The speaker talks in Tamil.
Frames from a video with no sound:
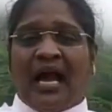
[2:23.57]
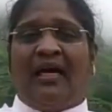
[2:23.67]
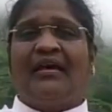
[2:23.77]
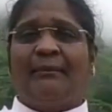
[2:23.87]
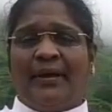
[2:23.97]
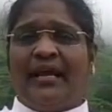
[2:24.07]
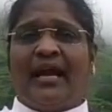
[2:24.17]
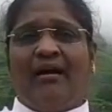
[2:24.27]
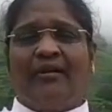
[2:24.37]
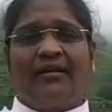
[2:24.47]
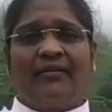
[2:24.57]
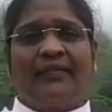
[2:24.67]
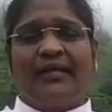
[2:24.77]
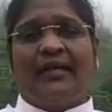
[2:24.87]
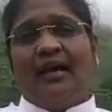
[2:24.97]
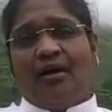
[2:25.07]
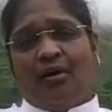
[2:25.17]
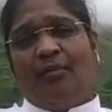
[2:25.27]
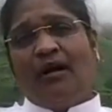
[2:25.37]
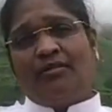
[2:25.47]
அதன் பிறகு அவருக்கு வந்து
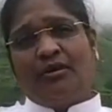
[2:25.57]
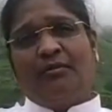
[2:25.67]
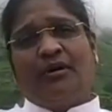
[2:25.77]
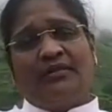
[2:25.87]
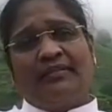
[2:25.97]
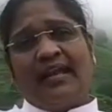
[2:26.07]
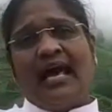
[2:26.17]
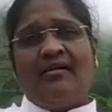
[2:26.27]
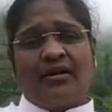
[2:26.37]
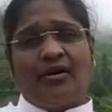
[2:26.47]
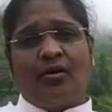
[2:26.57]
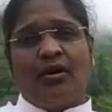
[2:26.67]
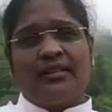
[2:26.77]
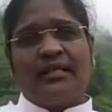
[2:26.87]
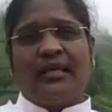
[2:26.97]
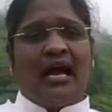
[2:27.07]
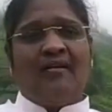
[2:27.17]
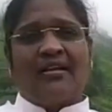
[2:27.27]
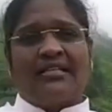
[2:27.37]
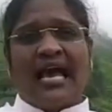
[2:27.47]
ரொம்ப துன்புறுத்துதெல்லாம் அவருக்கு கொடுத்து
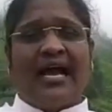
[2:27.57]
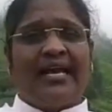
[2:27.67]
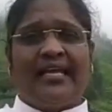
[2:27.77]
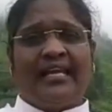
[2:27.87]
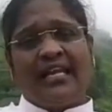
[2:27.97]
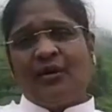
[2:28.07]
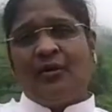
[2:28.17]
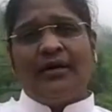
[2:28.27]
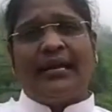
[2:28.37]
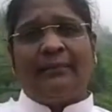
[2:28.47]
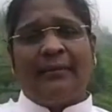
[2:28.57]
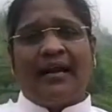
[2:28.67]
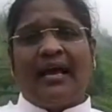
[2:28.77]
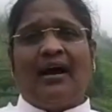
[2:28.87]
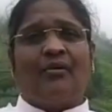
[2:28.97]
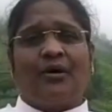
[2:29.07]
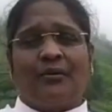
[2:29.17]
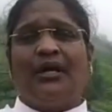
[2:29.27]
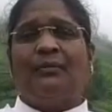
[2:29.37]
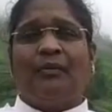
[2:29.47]
அவரை சாகடிக்க என்னென்னவோ ட்ரை பண்ணாங்க அவருடைய
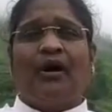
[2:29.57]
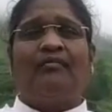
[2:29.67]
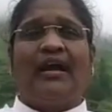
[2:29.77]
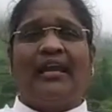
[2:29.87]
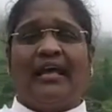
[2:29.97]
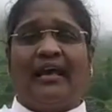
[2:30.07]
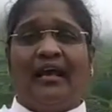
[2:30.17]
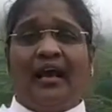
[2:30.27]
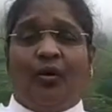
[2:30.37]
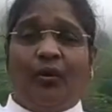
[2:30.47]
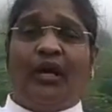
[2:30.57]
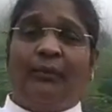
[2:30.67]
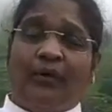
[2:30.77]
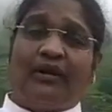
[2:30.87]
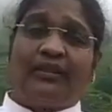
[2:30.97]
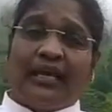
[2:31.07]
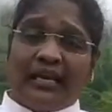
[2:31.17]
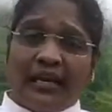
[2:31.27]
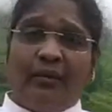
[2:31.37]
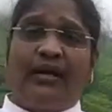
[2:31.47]
உயிர் போகவே இல்லை உயிர் போகிறதுக்கு
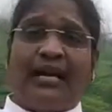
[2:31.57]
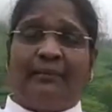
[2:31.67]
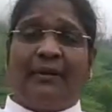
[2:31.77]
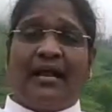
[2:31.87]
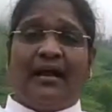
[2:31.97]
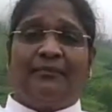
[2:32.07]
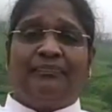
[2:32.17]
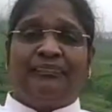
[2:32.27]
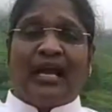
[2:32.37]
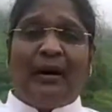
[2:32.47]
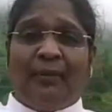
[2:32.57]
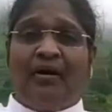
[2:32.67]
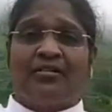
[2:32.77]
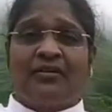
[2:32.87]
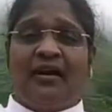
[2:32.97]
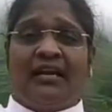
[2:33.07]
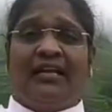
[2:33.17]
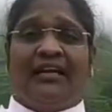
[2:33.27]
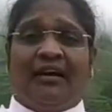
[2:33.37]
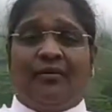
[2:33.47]
என்னென்னவோ ட்ரை பண்ணாங்க அப்போ அவர் சொல்லுவாரு
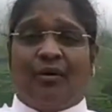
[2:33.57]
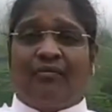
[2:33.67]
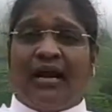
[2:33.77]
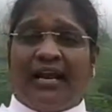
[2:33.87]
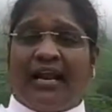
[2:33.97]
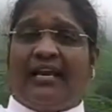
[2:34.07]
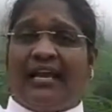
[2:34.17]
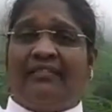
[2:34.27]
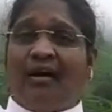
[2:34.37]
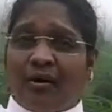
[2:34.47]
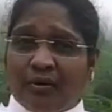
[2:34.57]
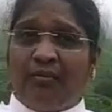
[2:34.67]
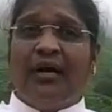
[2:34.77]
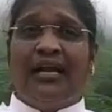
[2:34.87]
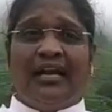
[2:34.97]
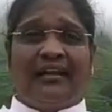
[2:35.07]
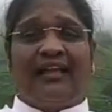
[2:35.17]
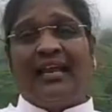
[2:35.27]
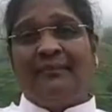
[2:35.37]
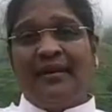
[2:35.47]
ஒருவேளை நான் இறந்தா கூட உங்களிலிருந்து
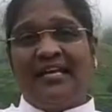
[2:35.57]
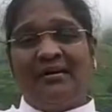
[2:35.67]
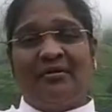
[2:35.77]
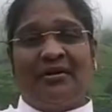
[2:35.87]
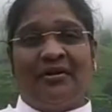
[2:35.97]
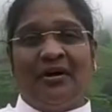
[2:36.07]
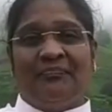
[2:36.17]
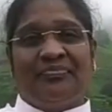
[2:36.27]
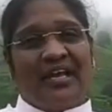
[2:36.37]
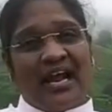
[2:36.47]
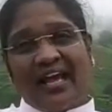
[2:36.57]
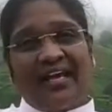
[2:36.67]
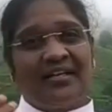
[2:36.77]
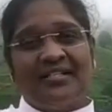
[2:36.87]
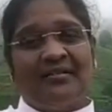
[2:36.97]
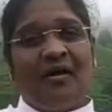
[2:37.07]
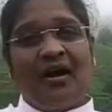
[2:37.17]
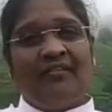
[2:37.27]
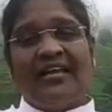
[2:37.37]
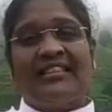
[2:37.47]
என்னை பிரிக்க முடியும் ஆனா
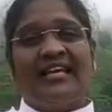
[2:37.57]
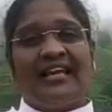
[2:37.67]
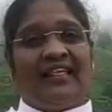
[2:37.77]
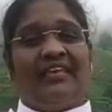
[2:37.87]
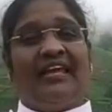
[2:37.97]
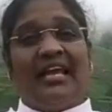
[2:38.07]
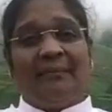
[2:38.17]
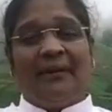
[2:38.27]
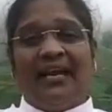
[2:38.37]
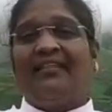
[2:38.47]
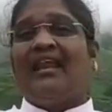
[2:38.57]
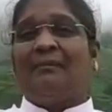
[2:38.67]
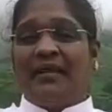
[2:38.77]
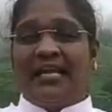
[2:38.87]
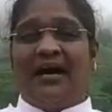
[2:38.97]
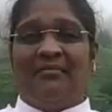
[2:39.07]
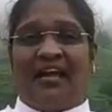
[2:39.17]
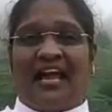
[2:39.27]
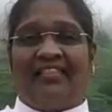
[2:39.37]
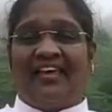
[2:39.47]
கிறிஸ்துவோடு வைத்திருக்கிற அந்த இணைப்பிலிருந்து என்னை பிரிக்க
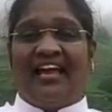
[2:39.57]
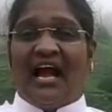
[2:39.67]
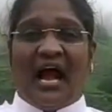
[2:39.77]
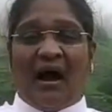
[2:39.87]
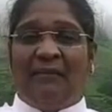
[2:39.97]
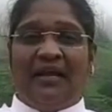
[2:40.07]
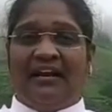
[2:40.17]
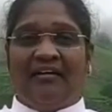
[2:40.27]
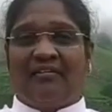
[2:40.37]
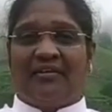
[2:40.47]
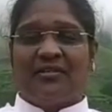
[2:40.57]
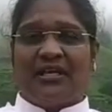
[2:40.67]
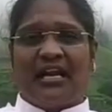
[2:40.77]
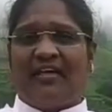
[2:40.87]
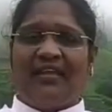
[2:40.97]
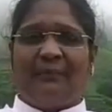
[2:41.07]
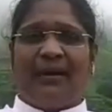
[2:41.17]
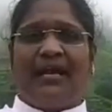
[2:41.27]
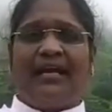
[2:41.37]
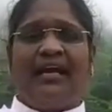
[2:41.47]
முடியாது அப்படின்னு அவர் வந்து சொன்னார் அதன்
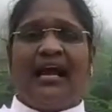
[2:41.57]
பிறகு